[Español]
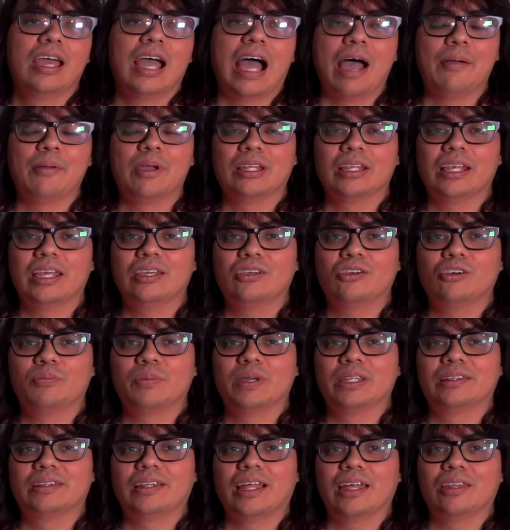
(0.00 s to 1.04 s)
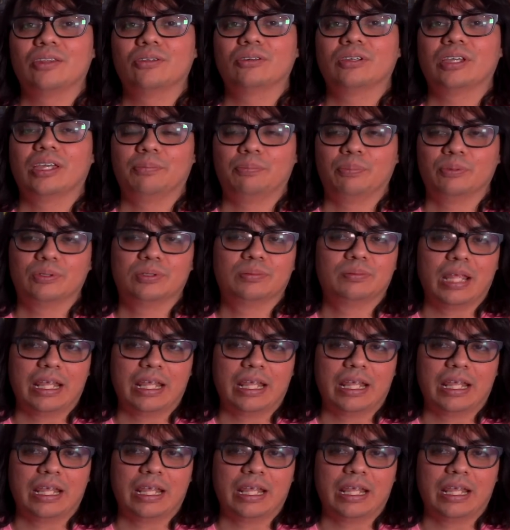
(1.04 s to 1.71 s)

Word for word: Habían ahí comentado que pues